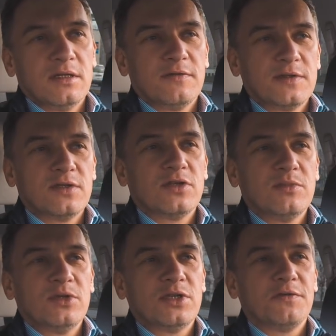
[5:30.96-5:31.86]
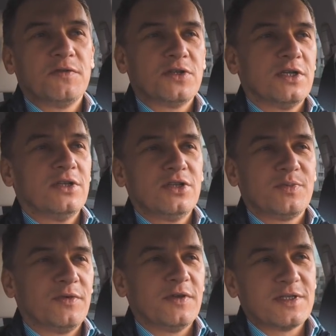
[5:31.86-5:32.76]
y, wznosimy się wyżej niż
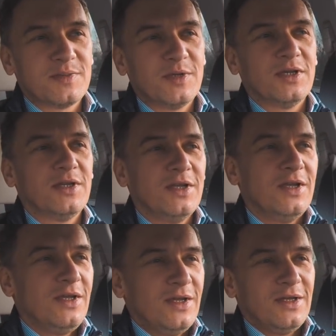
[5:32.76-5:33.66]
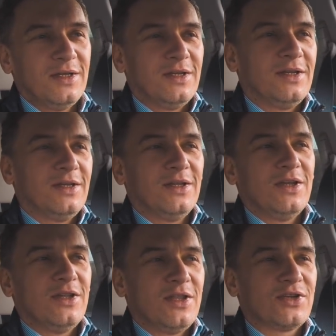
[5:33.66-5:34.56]
powiedzmy e,
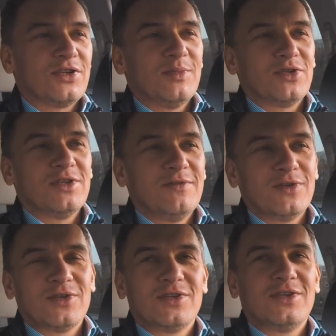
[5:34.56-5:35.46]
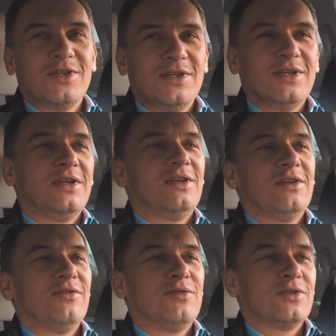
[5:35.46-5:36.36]
nasze możliwości,
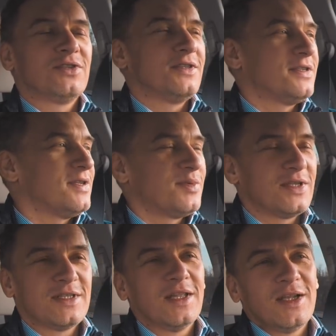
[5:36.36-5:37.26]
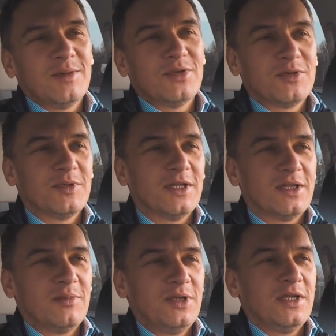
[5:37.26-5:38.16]
włącznie z tym, że stanęlibyśmy na
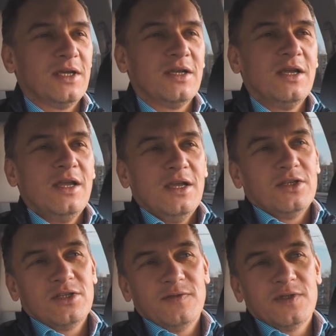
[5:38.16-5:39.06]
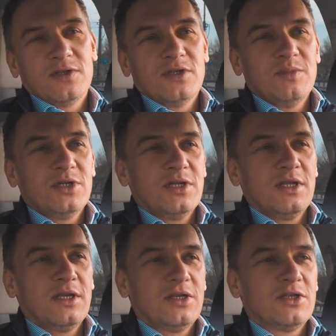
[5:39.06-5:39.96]
drabinie. Czyli wznosimy się
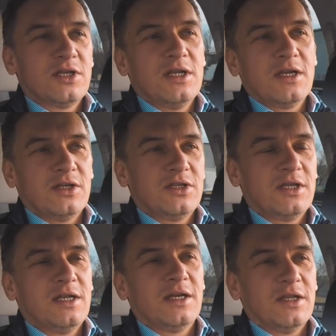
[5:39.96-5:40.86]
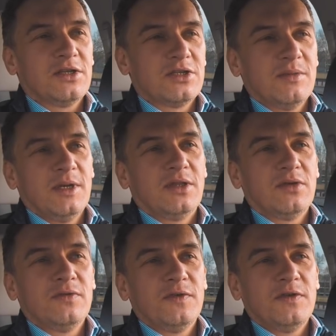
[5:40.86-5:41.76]
na jakieś kilka czy kilkanaście
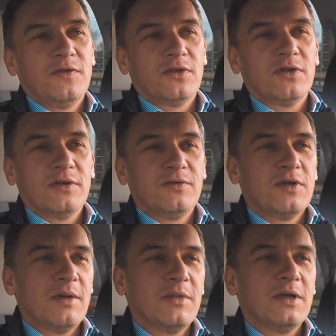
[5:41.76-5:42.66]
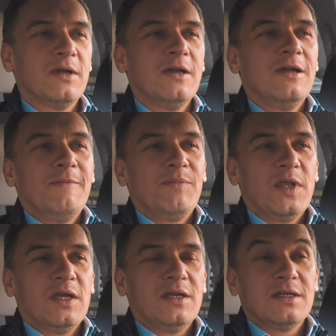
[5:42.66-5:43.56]
metrów i fotografujemy
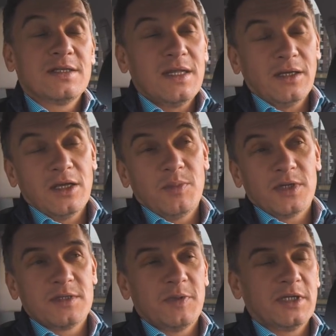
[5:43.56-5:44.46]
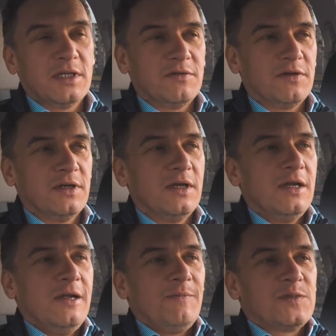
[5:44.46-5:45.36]
e, z takiej perspektywy
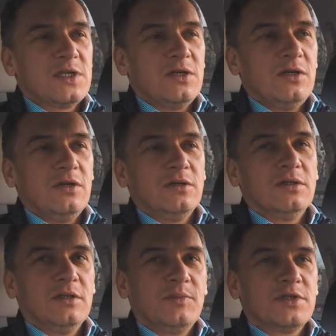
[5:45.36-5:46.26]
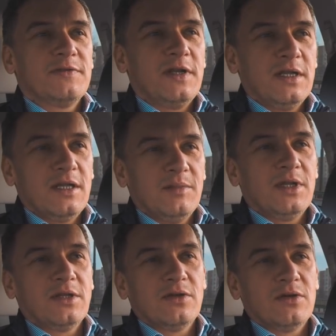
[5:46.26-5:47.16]
co e, pozwala nam
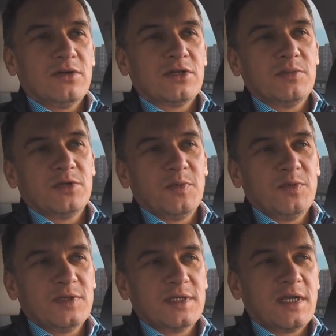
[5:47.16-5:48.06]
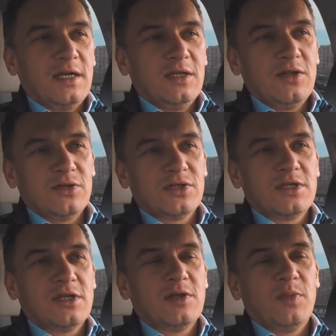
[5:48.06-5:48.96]
na to, żebyśmy uzyskali dość
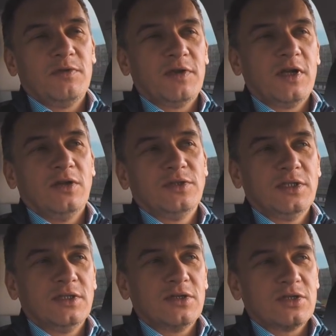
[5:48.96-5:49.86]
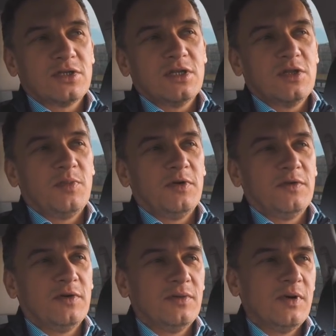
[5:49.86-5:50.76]
nietypowe kąty, dość
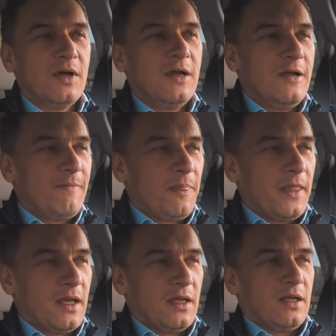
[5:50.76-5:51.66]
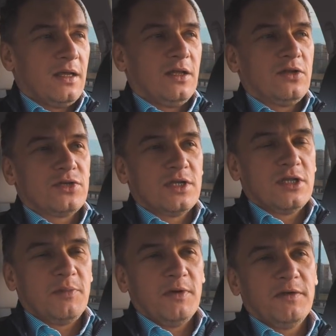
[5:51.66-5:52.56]
nietypową e, dość
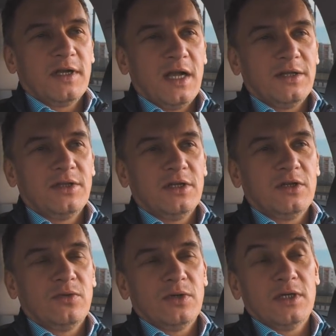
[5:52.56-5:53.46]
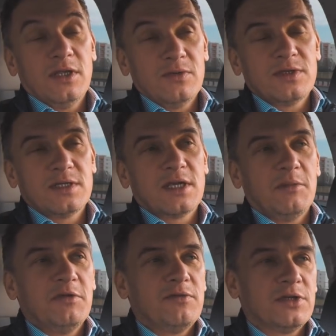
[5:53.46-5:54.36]
nietypowe kadry, których nie
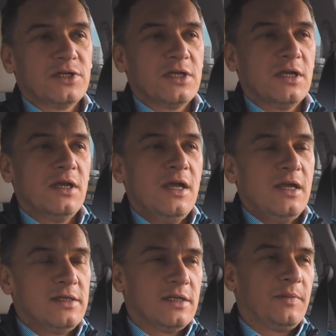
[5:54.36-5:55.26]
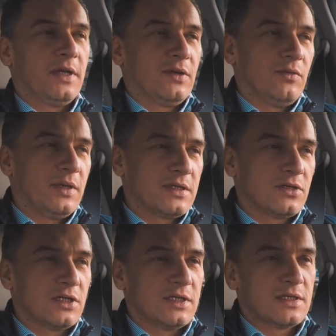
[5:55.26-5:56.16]
uzyskamy właśnie z aparatu. Bardzo
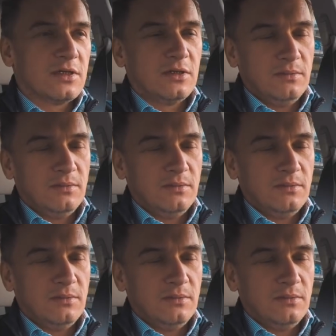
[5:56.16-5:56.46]
często